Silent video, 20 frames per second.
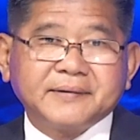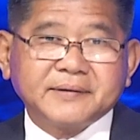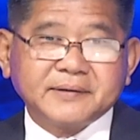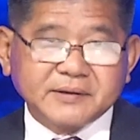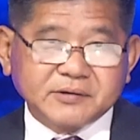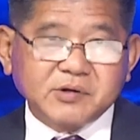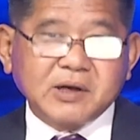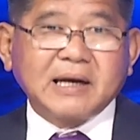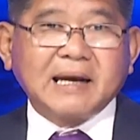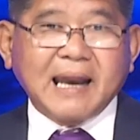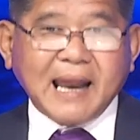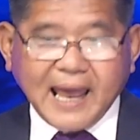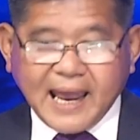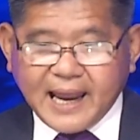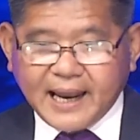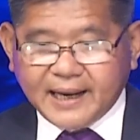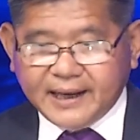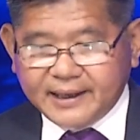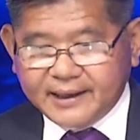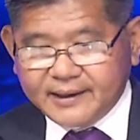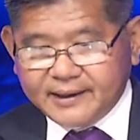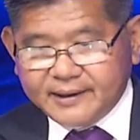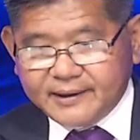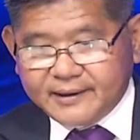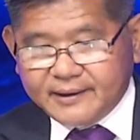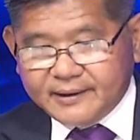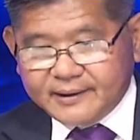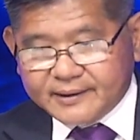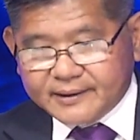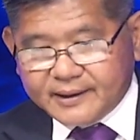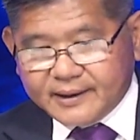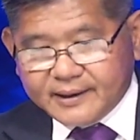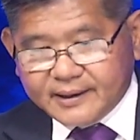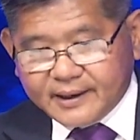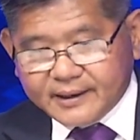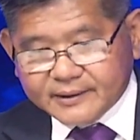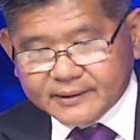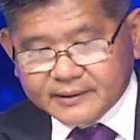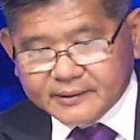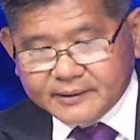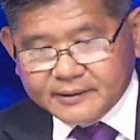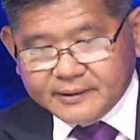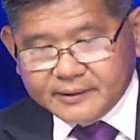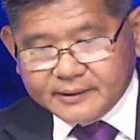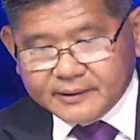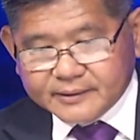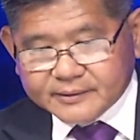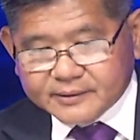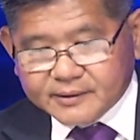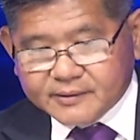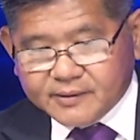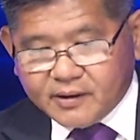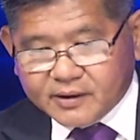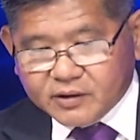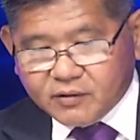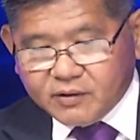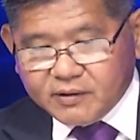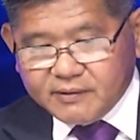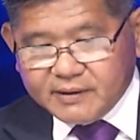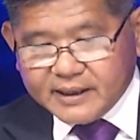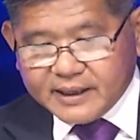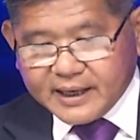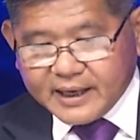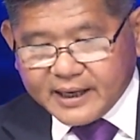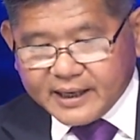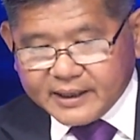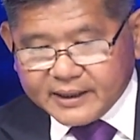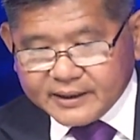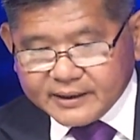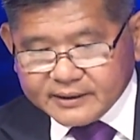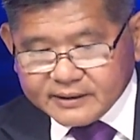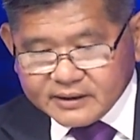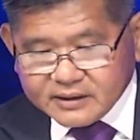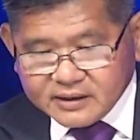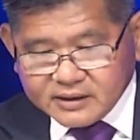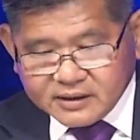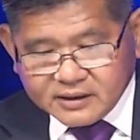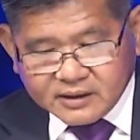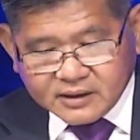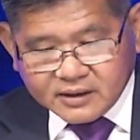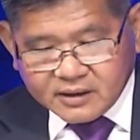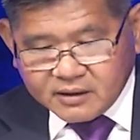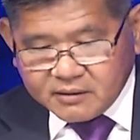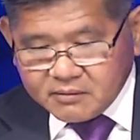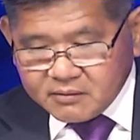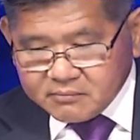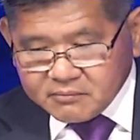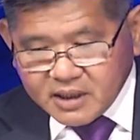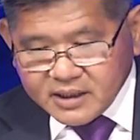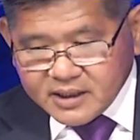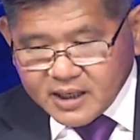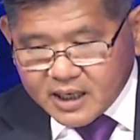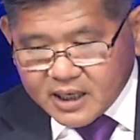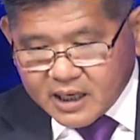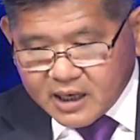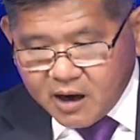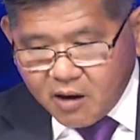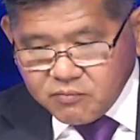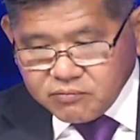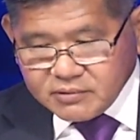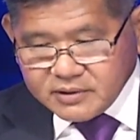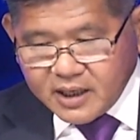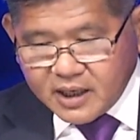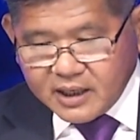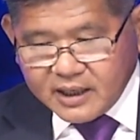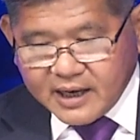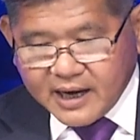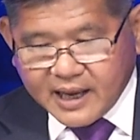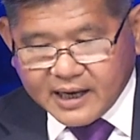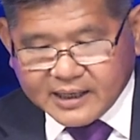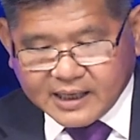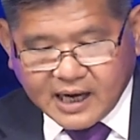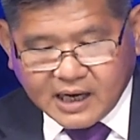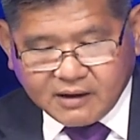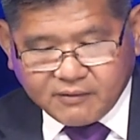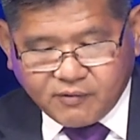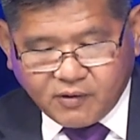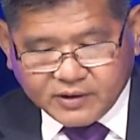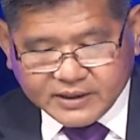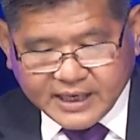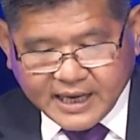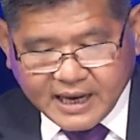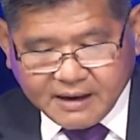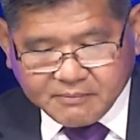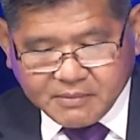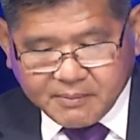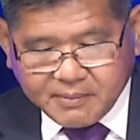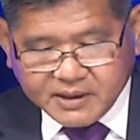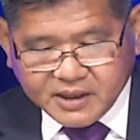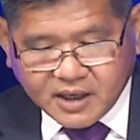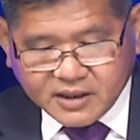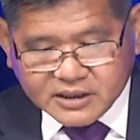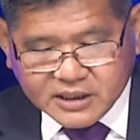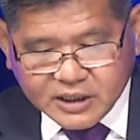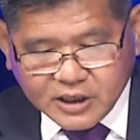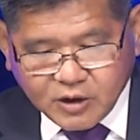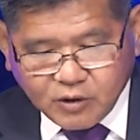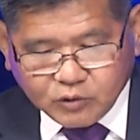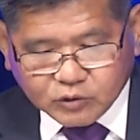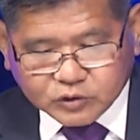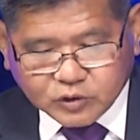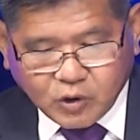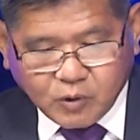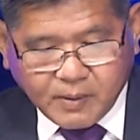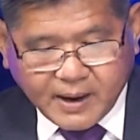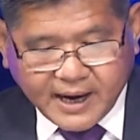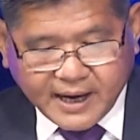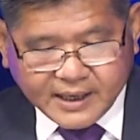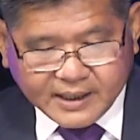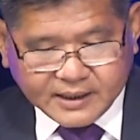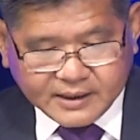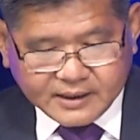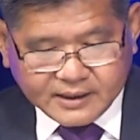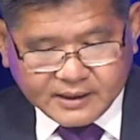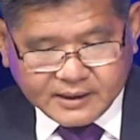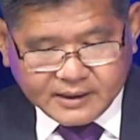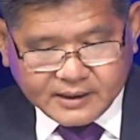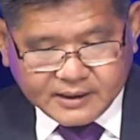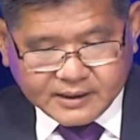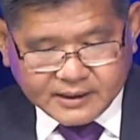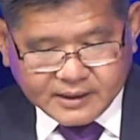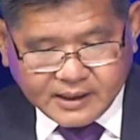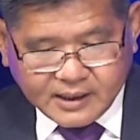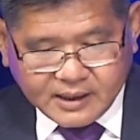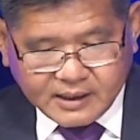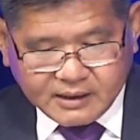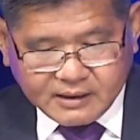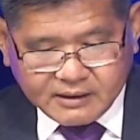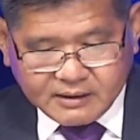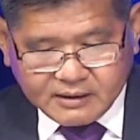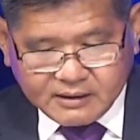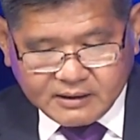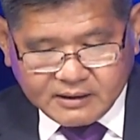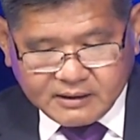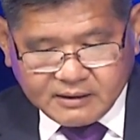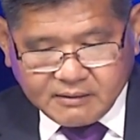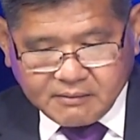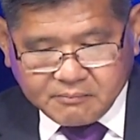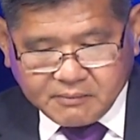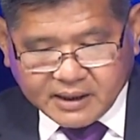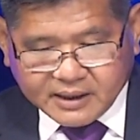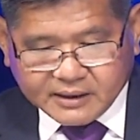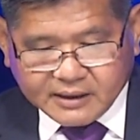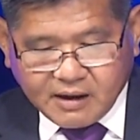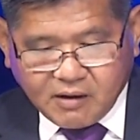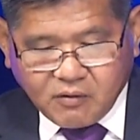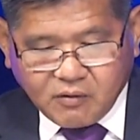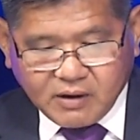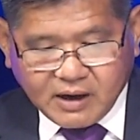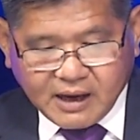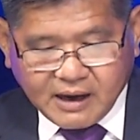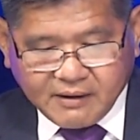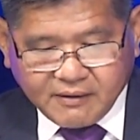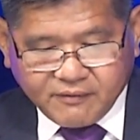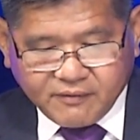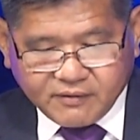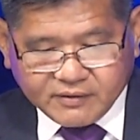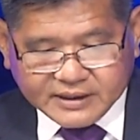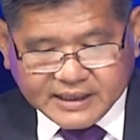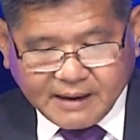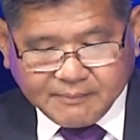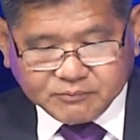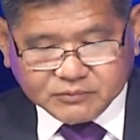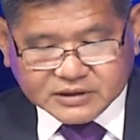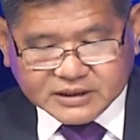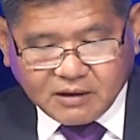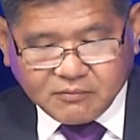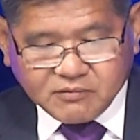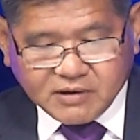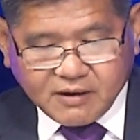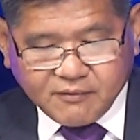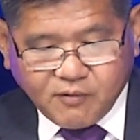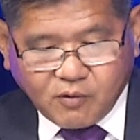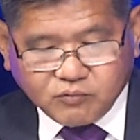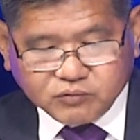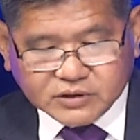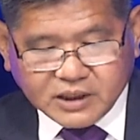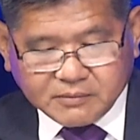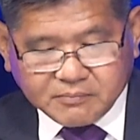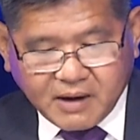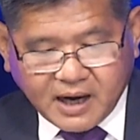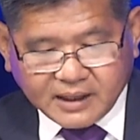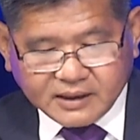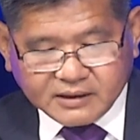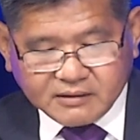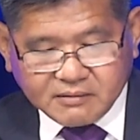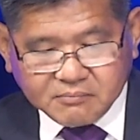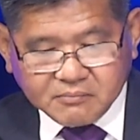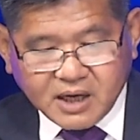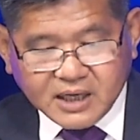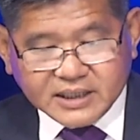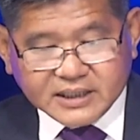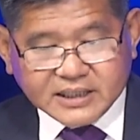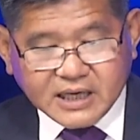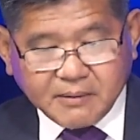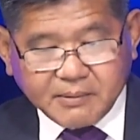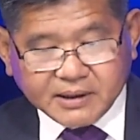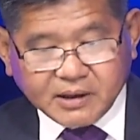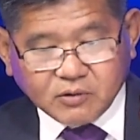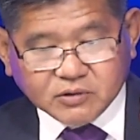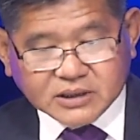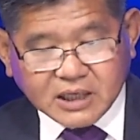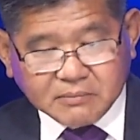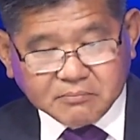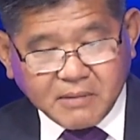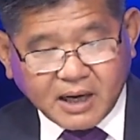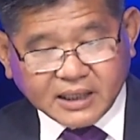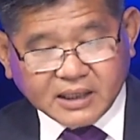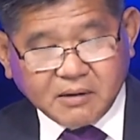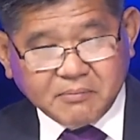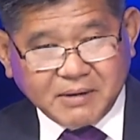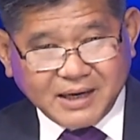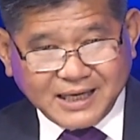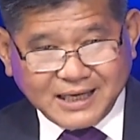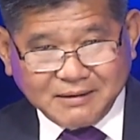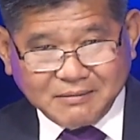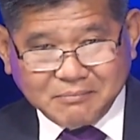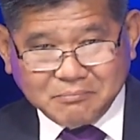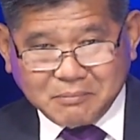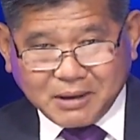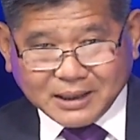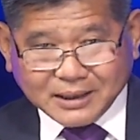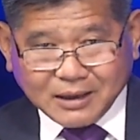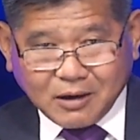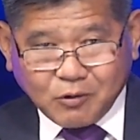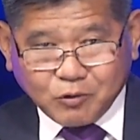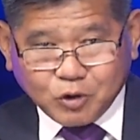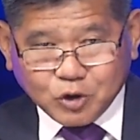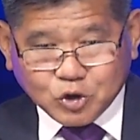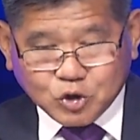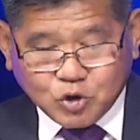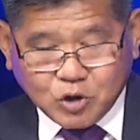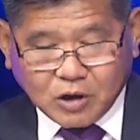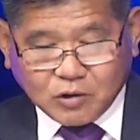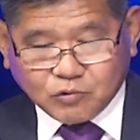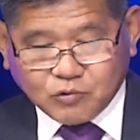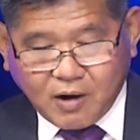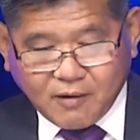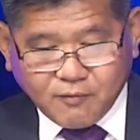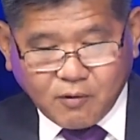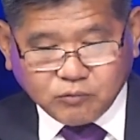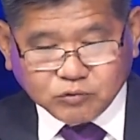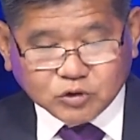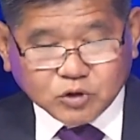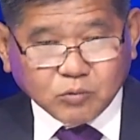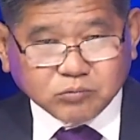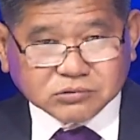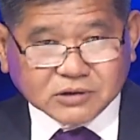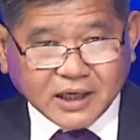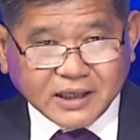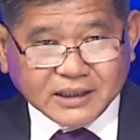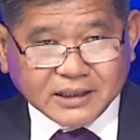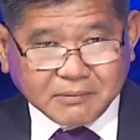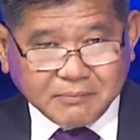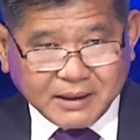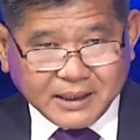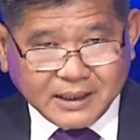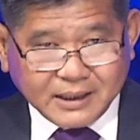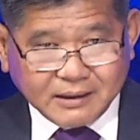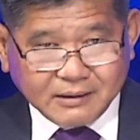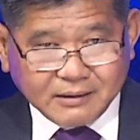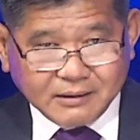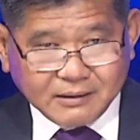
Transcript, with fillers: cái chuyện lạ. Nên là tôi nói cho quý vị nghe, bây giờ không những là California mà bây giờ nhiều tiểu bang đó, bắt đầu là nằm trong cái vùng dịch bệnh. Bây giờ bắt đầu dịch bệnh ở Mỹ bắt đầu nó chuyển qua vùng Trung Tây nước Mỹ,